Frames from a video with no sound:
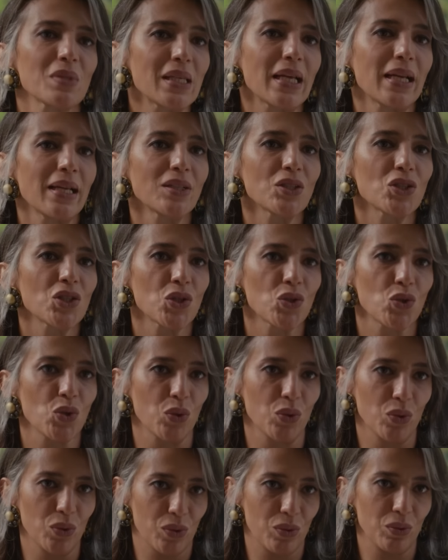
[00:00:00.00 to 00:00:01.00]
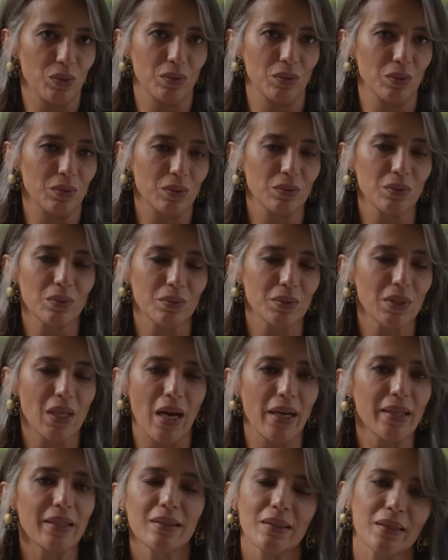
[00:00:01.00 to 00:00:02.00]
Seren için çok e,
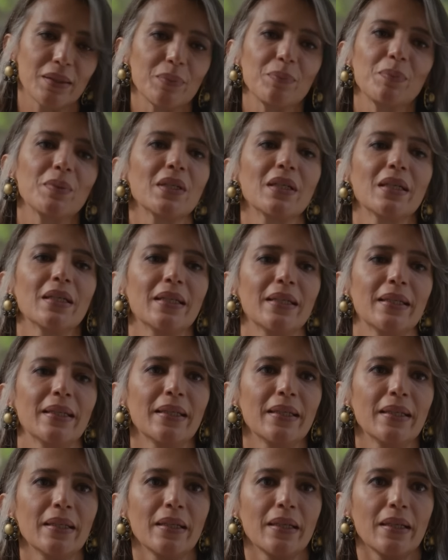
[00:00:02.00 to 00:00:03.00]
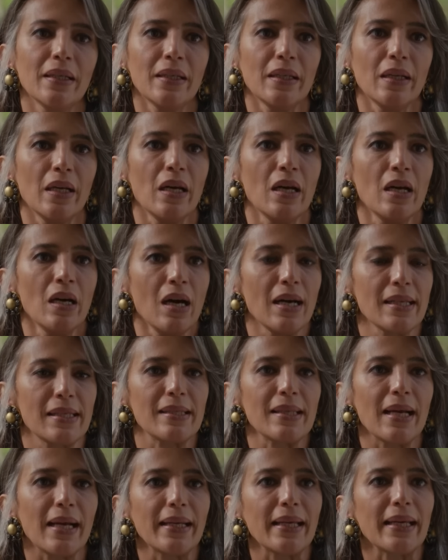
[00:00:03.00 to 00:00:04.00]
kaygılanıp
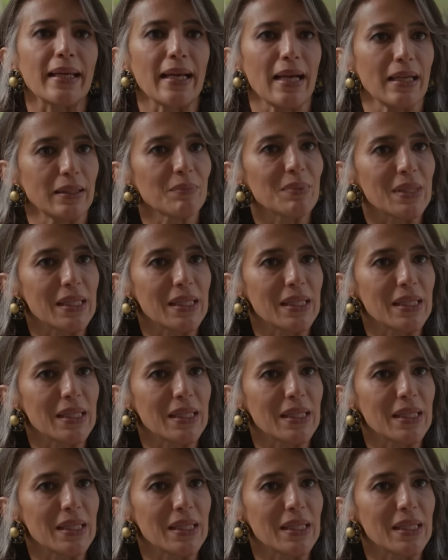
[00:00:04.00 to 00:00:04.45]
hastaneye geldim.